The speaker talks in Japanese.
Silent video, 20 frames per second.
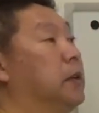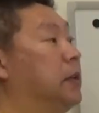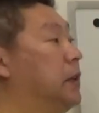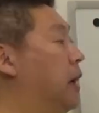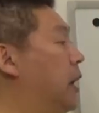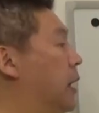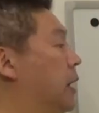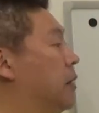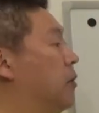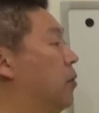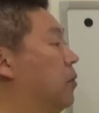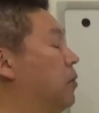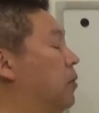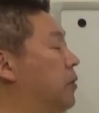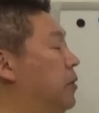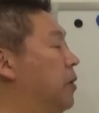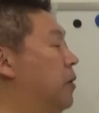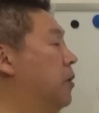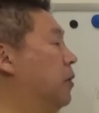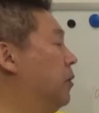で、ここ
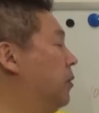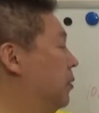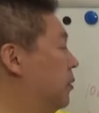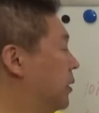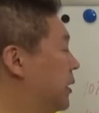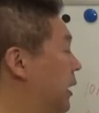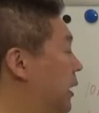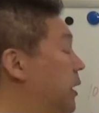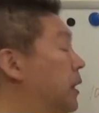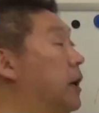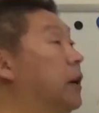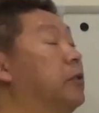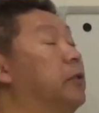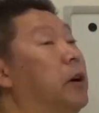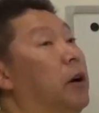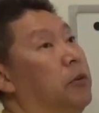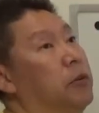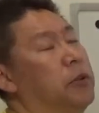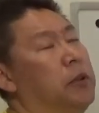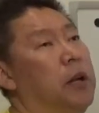の金額
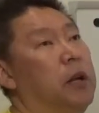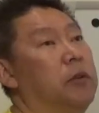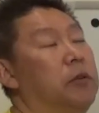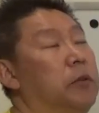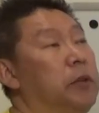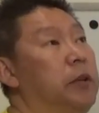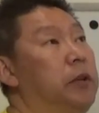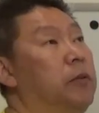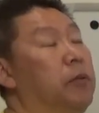がおそらく日